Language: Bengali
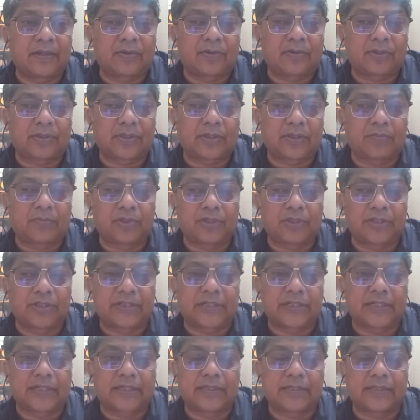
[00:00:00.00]
দেওয়ার কথা
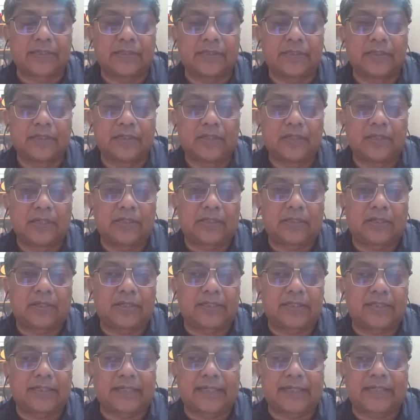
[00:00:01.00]
বলেছে আর কি
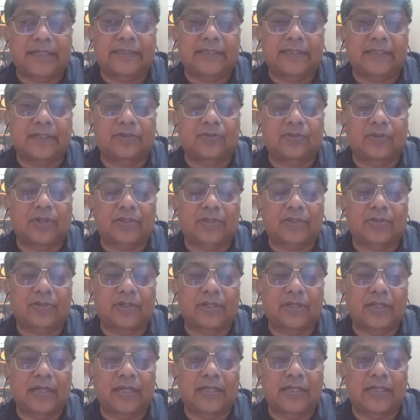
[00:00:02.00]
তাহলে সেক্ষেত্রে তো
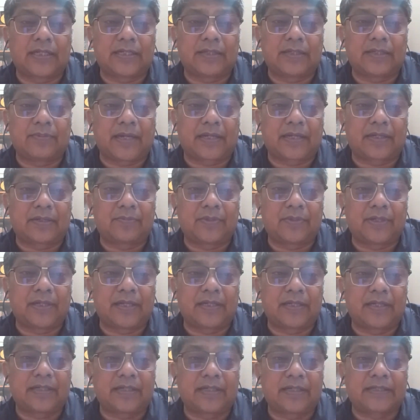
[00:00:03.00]
আসলে
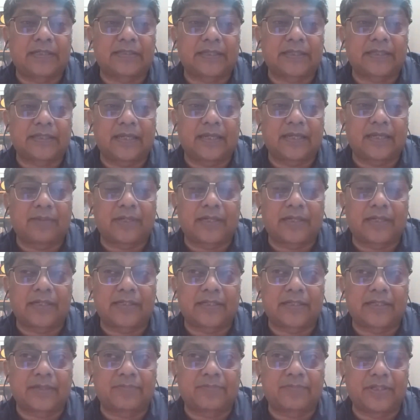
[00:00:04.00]
অ্যান্টিমাইক্রোবিয়াল রেজিস্ট্যান্স এএমআর
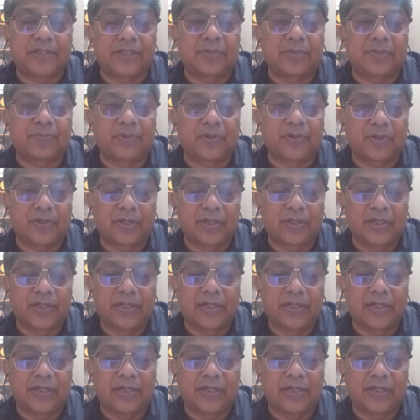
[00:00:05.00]
এর যে প্রিন্সিপাল